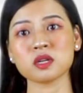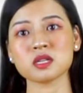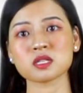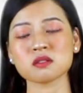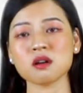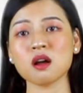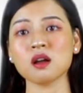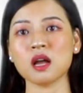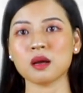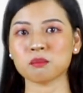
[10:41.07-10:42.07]
người xưa
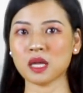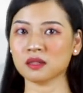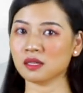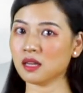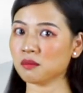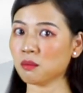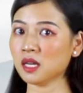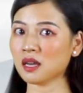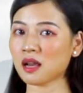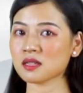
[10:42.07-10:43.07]
bần tiện
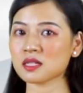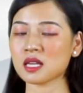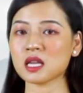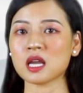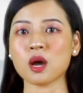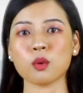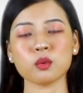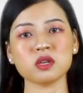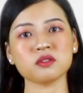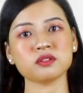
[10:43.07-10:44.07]
bất năng di,
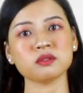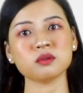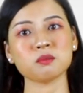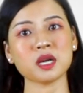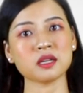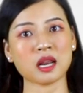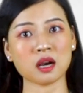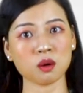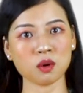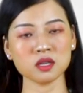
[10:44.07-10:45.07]
uy vũ bất
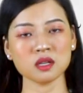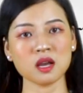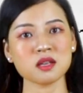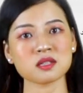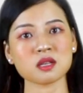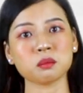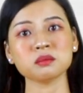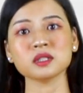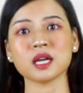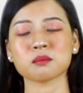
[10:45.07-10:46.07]
năng khuất, sống
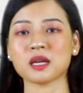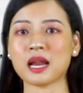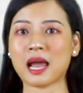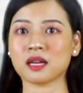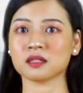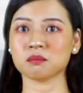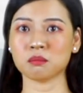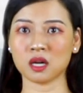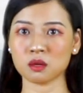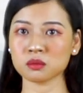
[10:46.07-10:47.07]
cảnh bần hàn
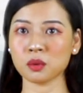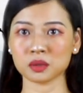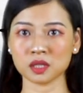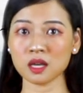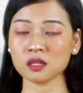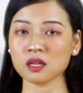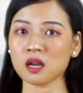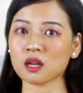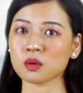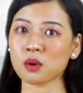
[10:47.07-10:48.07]
mà không đổi tiết,
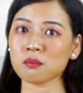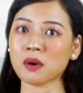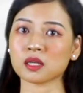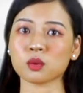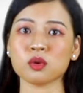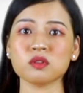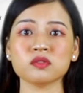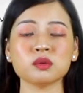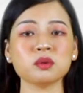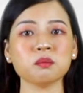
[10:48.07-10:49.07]
đối mặt uy
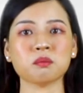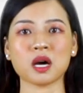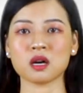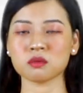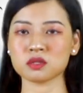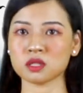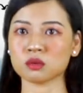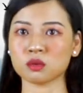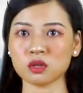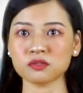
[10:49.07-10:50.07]
vũ mà không
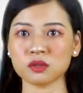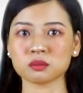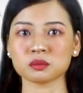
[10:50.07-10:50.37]
chịu khuất phục